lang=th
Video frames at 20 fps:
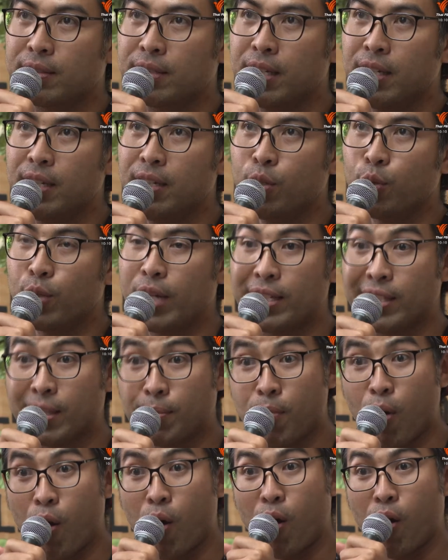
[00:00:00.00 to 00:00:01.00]
ที่อยู่ในส
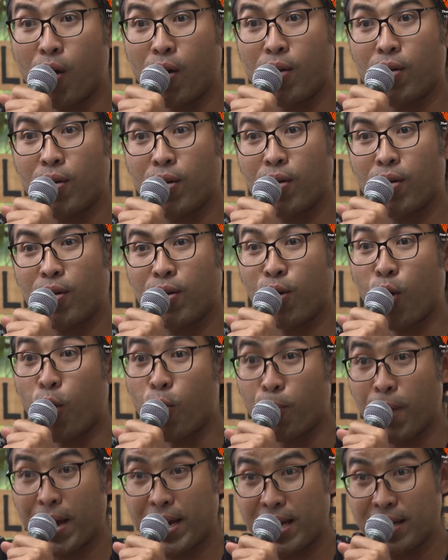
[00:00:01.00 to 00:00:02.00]
มองล
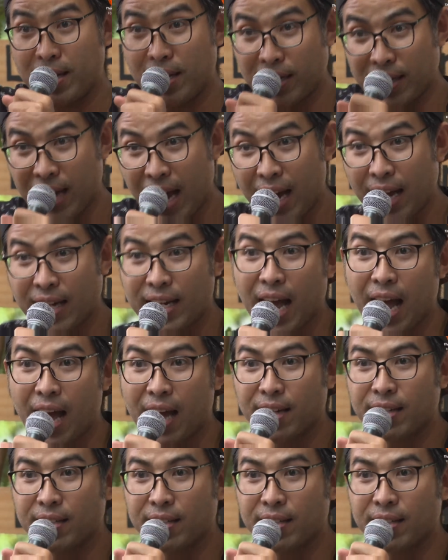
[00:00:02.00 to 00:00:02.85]
งไปในหนึ่งหน้ากระดาษ